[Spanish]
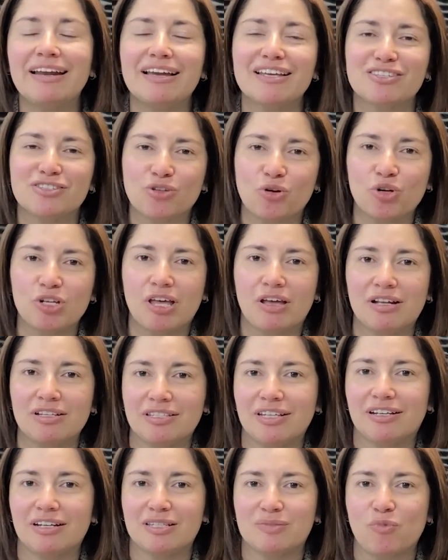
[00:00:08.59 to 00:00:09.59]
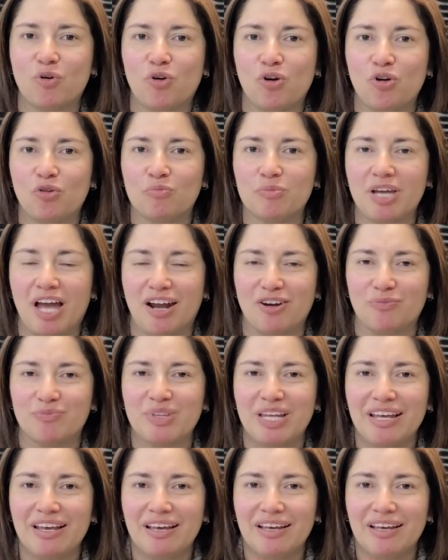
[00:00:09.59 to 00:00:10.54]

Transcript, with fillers: en la historia del ciclismo colombiano.